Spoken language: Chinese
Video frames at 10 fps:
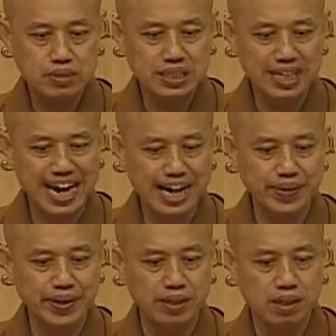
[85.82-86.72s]
的开
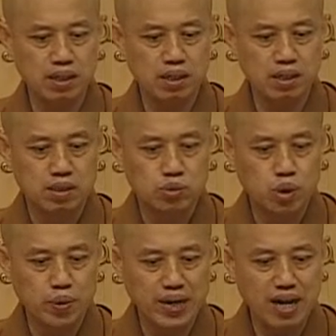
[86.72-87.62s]
源。如
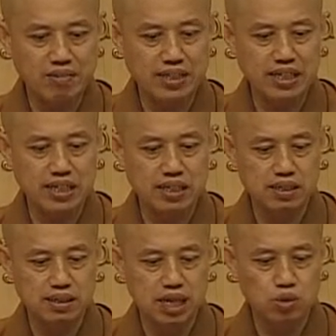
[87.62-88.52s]
果为了利益
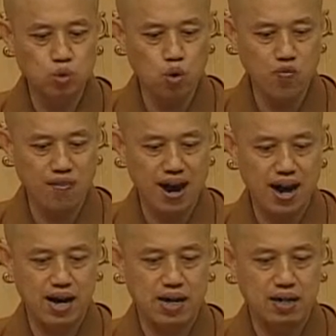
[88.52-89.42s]
来说
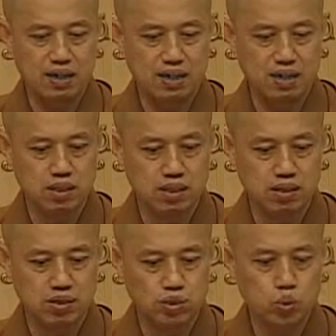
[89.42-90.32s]
法、
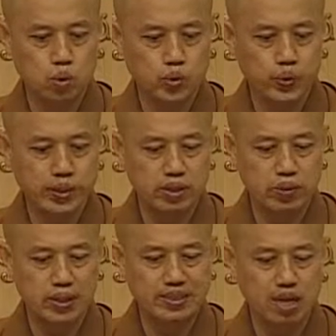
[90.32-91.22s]
说律，
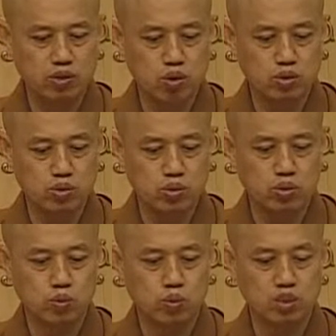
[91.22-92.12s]
为教授之
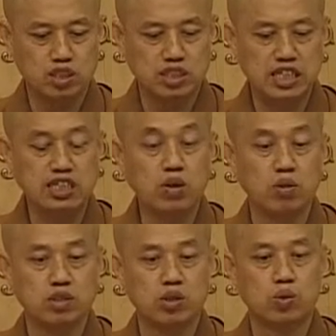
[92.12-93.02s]
故，或是亲
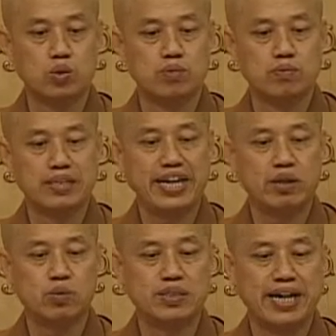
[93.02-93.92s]
友之故，内
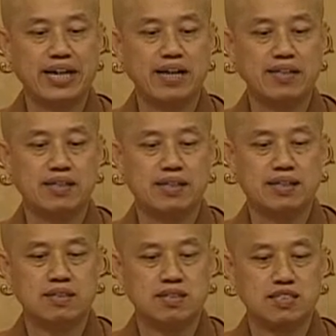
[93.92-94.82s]
无嫌恨，
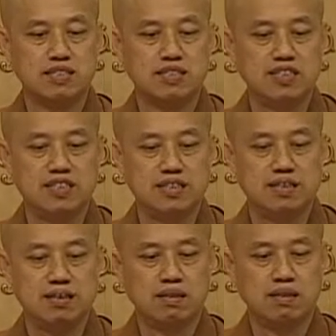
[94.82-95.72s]
慈济、
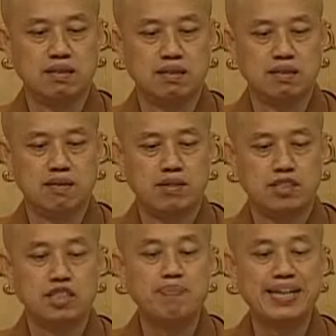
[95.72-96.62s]

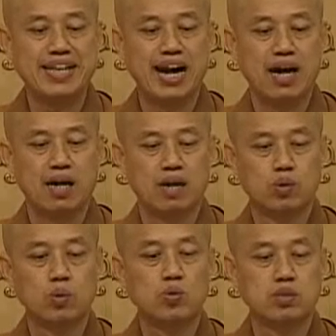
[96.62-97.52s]
慈悲他，
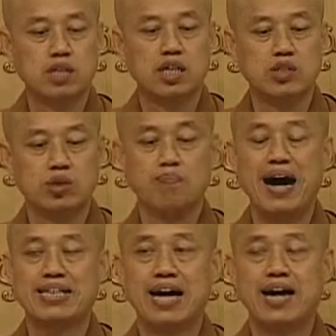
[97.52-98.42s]
故是恶语就是
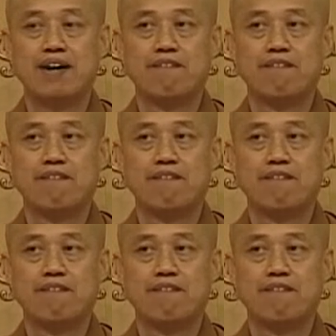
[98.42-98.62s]
骂他。